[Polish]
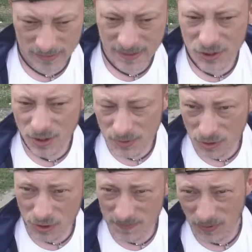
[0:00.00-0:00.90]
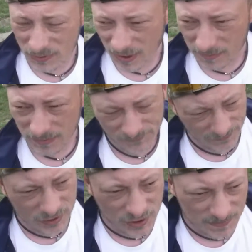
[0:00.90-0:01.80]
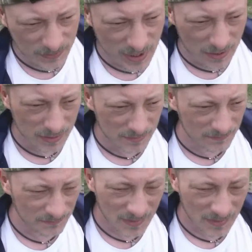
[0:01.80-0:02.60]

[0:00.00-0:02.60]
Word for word: z nadzieją, że kogoś spotkam i faktycznie spotkałem.